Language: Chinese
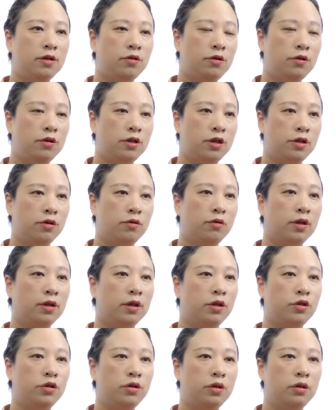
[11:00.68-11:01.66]
去时光
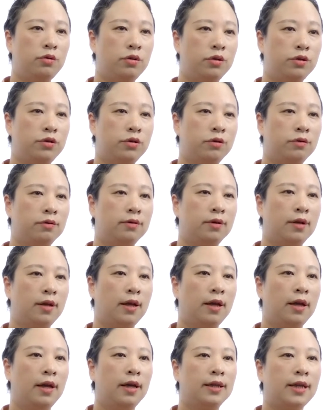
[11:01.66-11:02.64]
的追寻中，
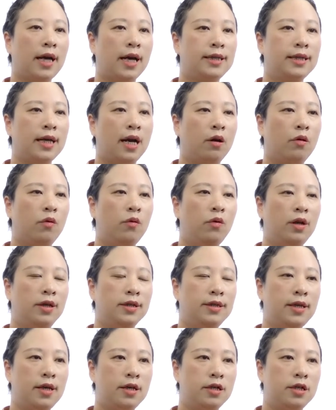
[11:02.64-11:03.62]
它架空了
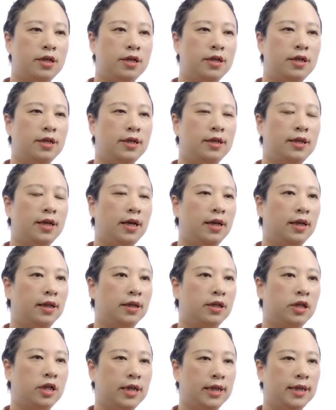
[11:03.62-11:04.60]
现实世界里
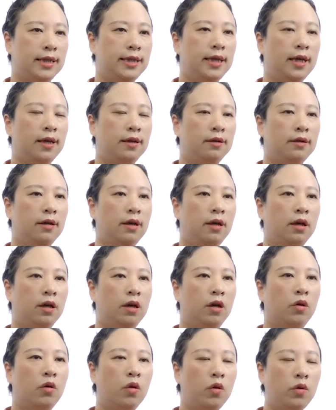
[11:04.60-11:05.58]
的时间
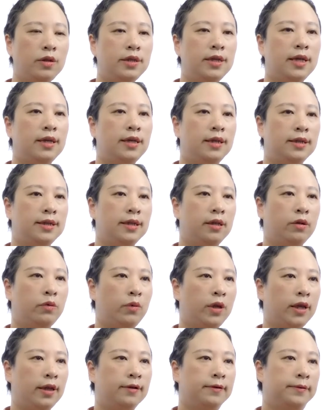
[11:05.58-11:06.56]
和空间的经
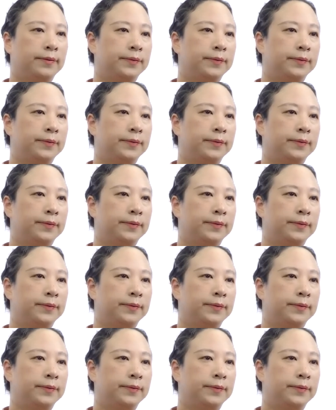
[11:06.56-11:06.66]
纬。